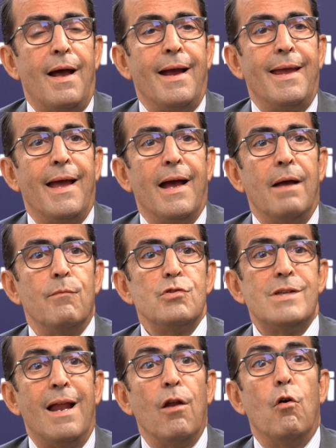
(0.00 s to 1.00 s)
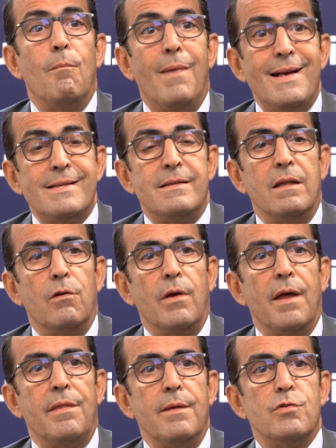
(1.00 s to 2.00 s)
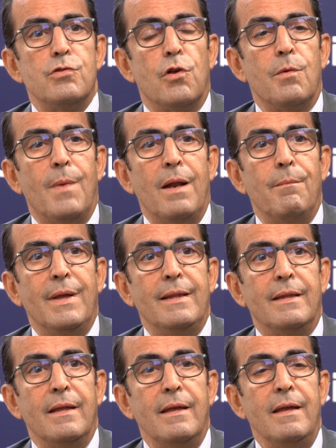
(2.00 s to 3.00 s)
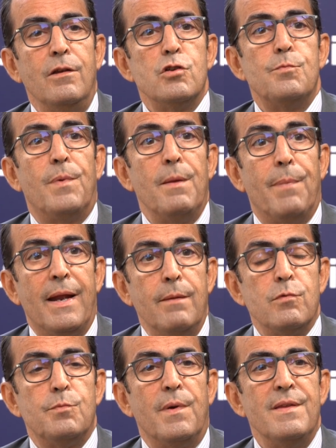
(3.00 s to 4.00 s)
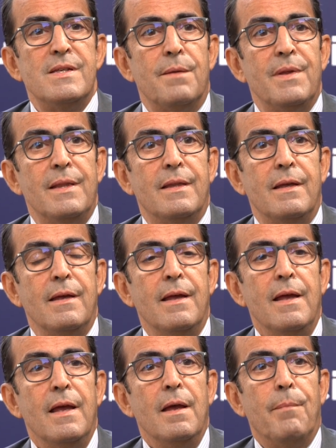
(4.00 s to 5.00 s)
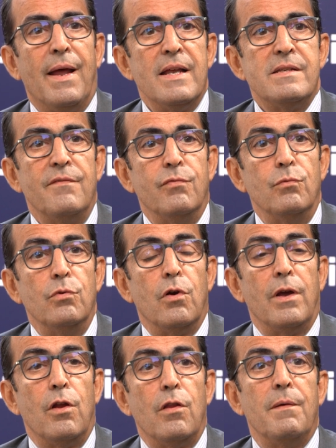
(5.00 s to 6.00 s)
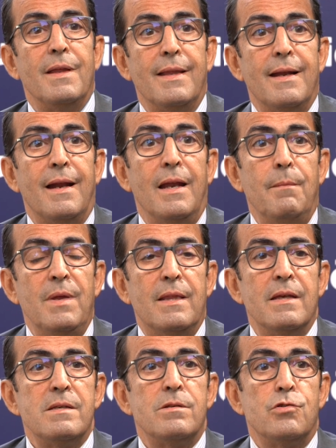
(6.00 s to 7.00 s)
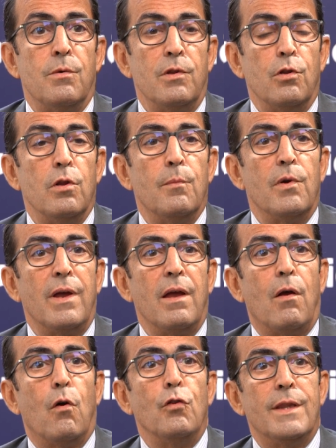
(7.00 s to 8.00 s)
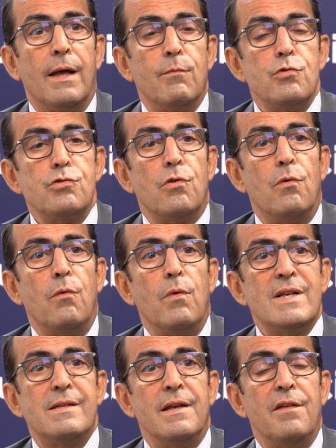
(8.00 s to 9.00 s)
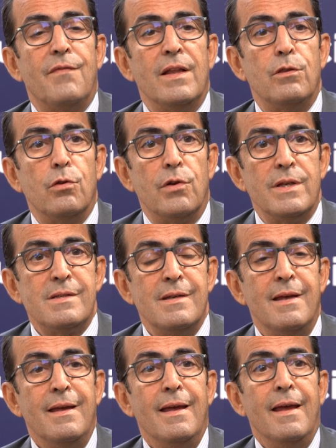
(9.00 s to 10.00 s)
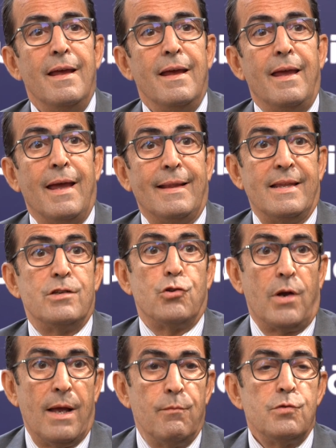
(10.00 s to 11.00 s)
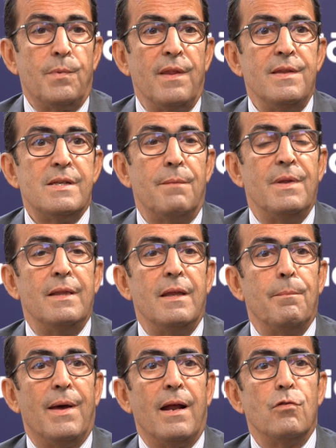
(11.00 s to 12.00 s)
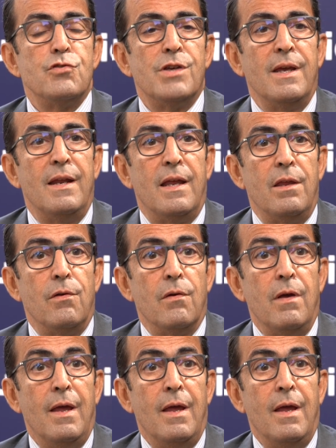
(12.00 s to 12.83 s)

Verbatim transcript: a que hagamos algo más de lo que hacemos normalmente y nos preparemos precisamente para ese futuro que no debe tener límites, sobre todo porque contamos con una serie de factores que atesoramos precisamente para conseguir ello.